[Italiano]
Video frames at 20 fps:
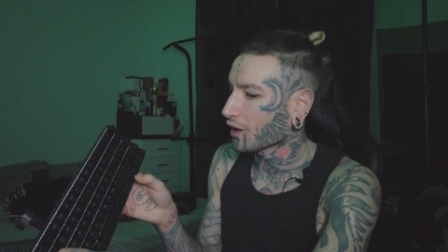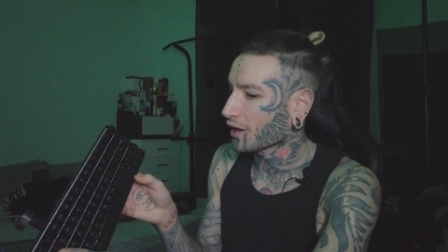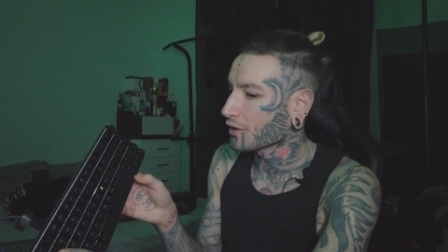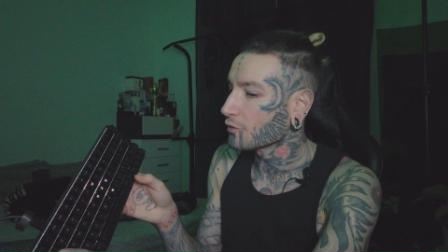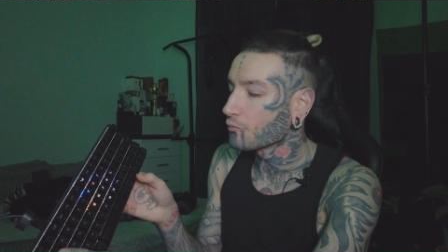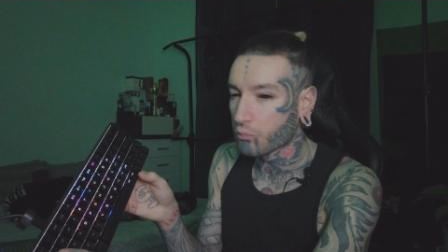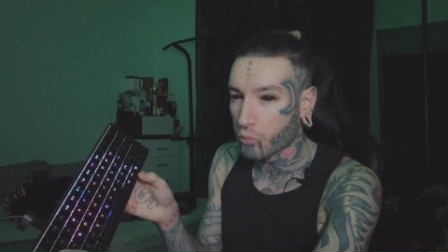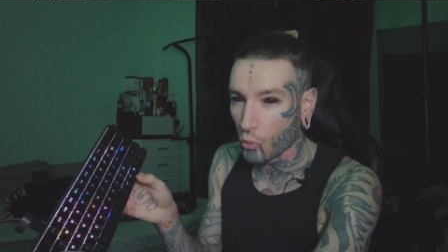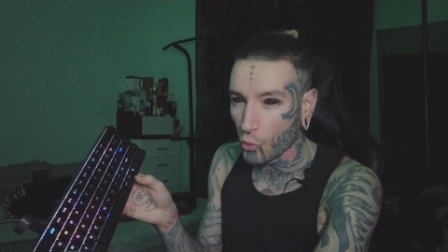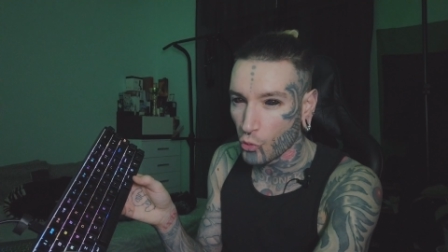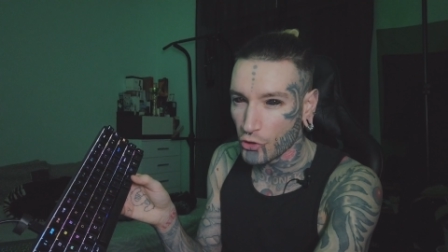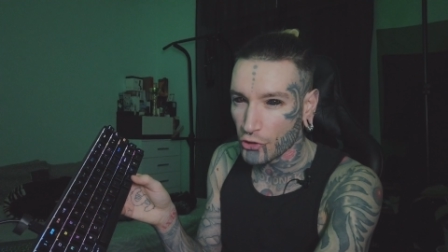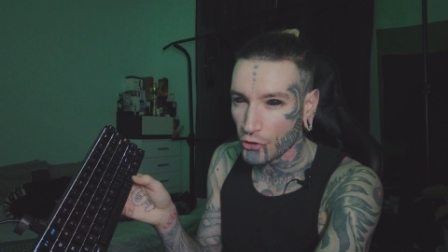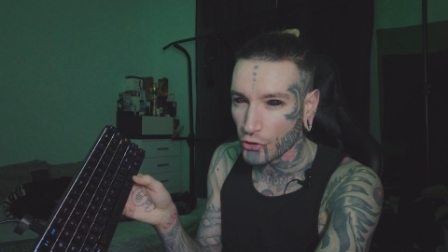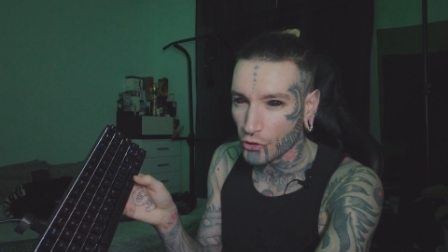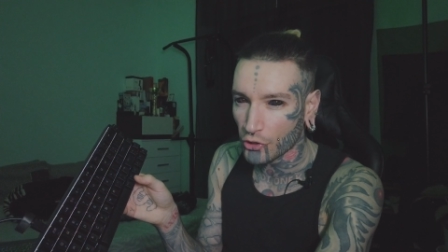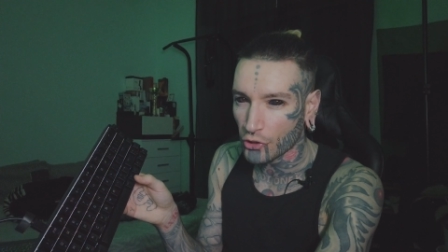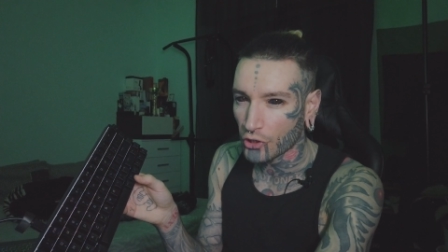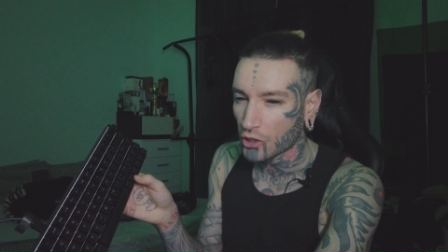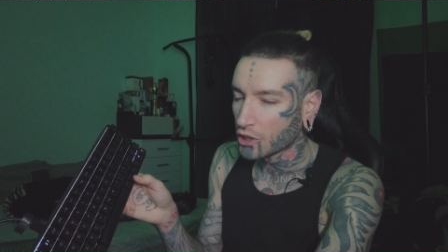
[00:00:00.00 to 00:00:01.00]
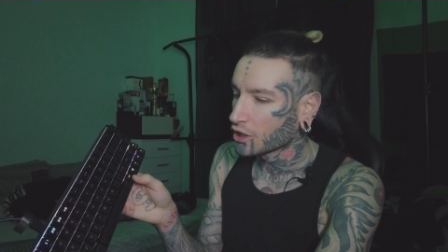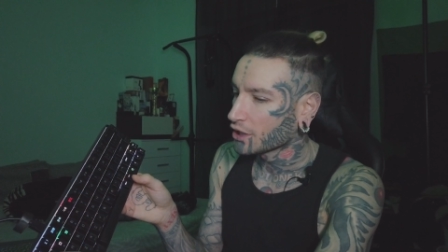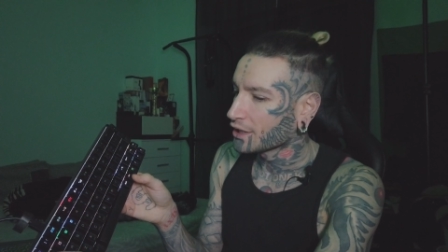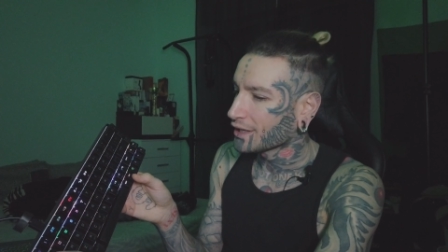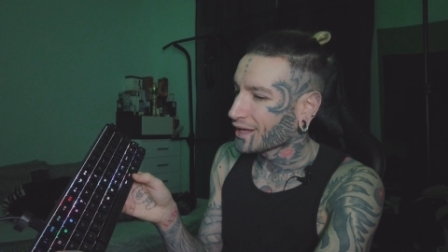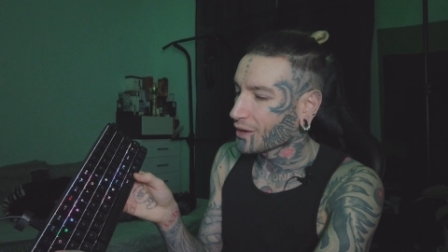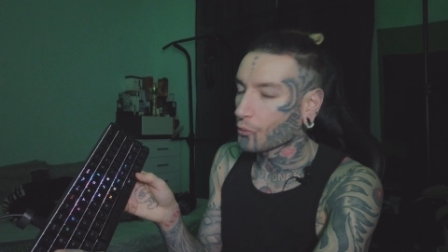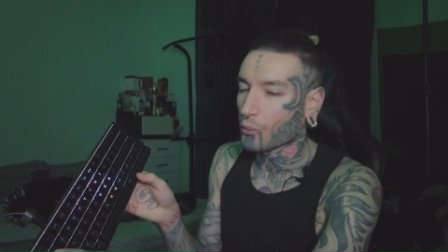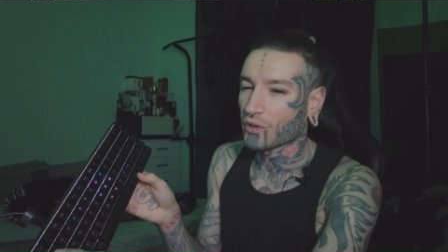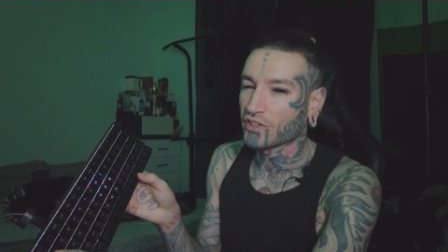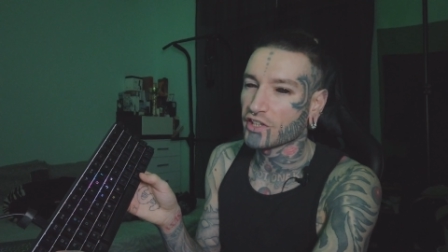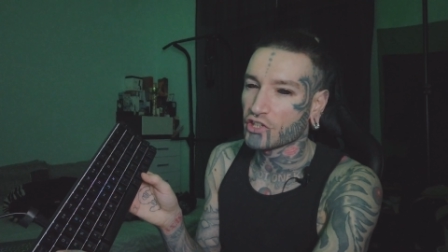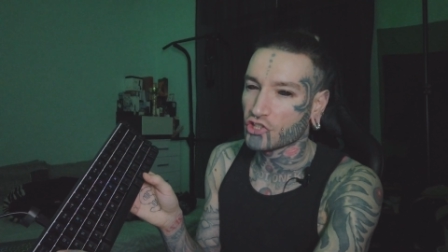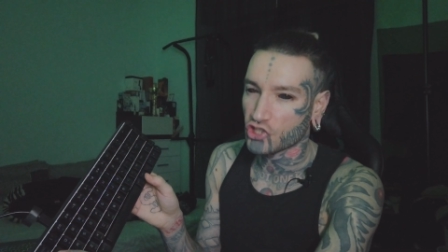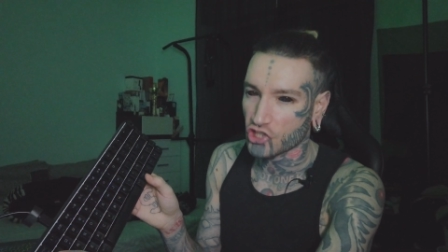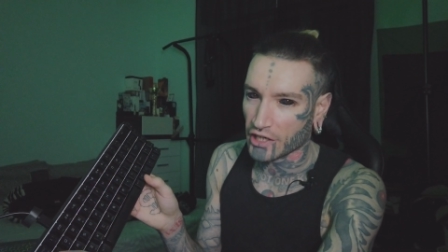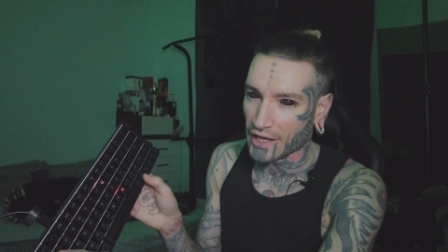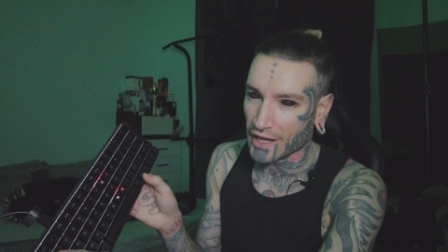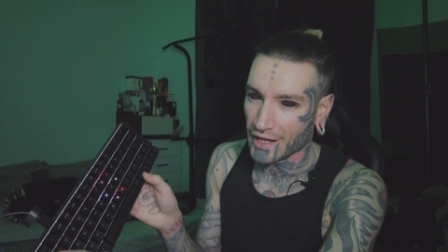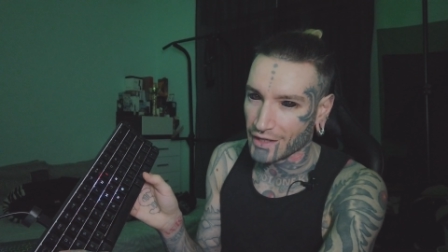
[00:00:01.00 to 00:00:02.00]
al buio è quasi
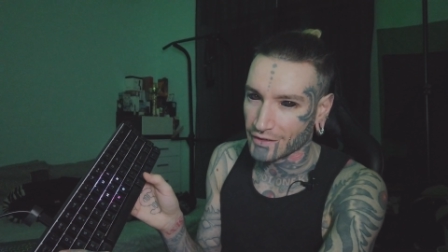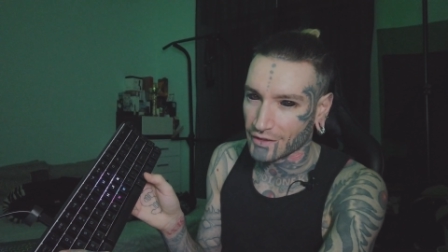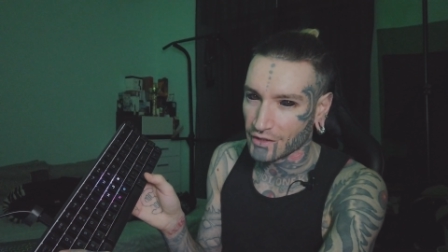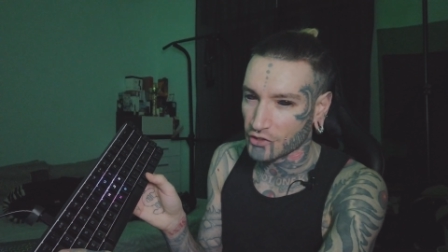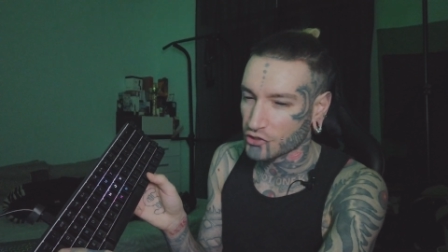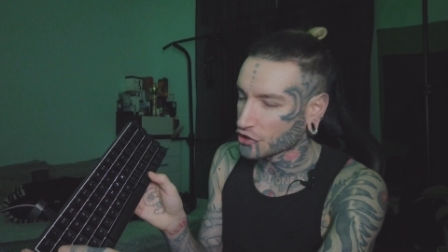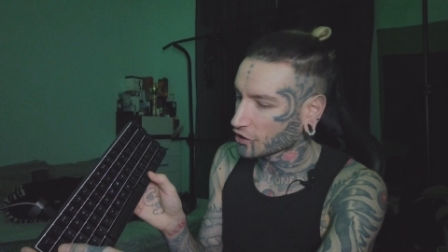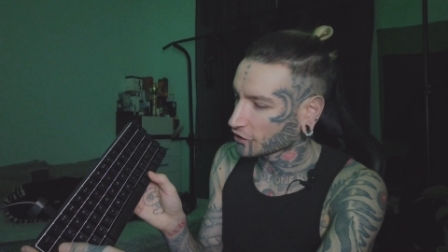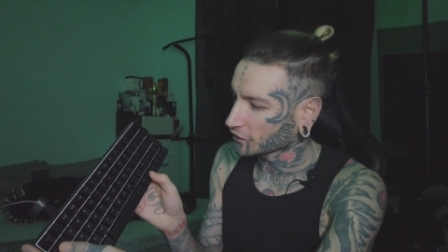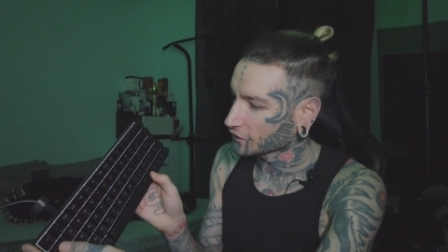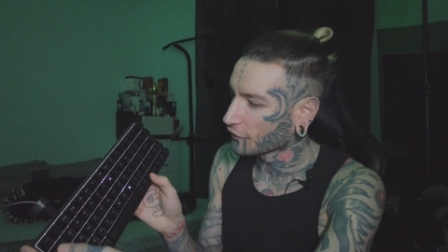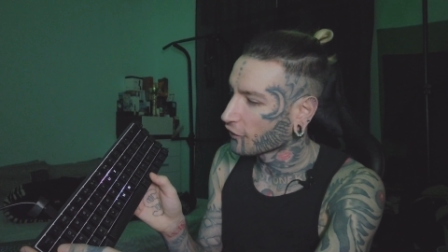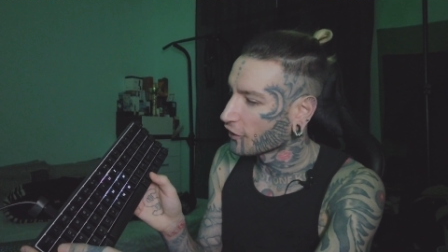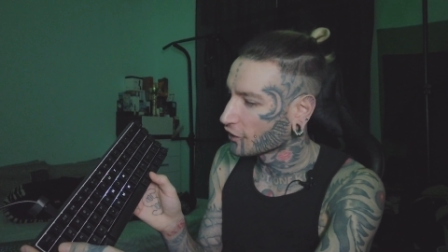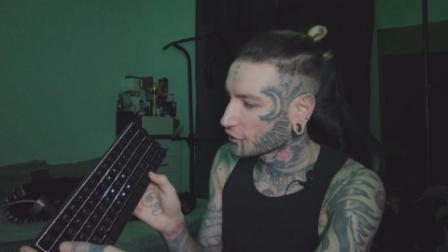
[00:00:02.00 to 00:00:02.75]
accecante in certe,